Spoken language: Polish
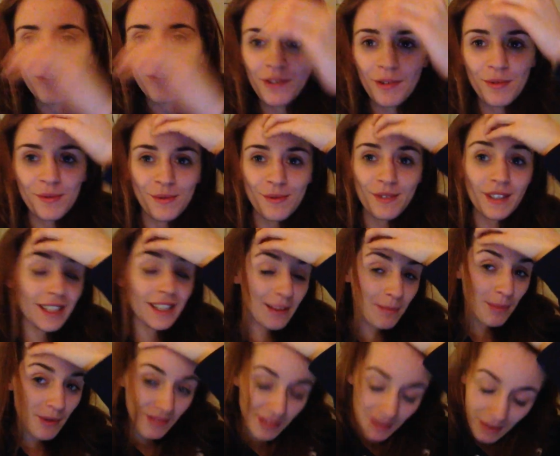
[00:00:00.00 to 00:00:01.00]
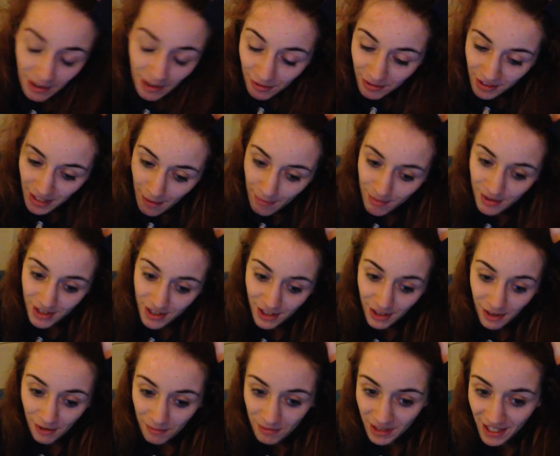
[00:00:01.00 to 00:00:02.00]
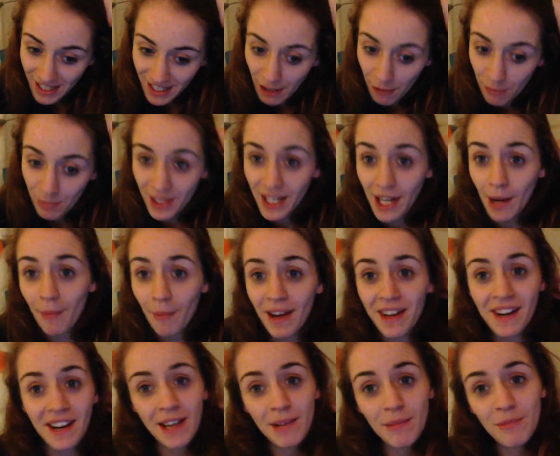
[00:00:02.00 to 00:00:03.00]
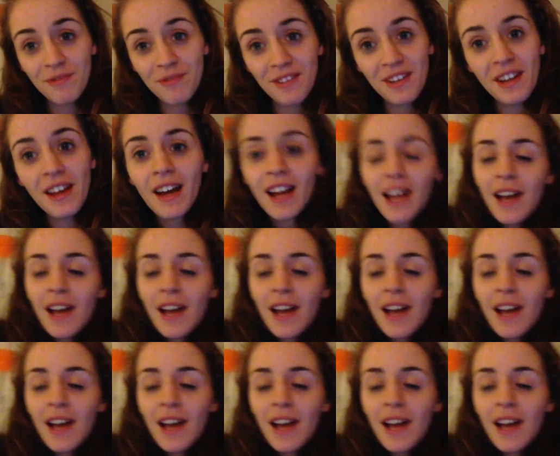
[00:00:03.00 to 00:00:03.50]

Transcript: W końcu tata pewnego dnia przyszedł do mnie i dał mi kamerę i mówi: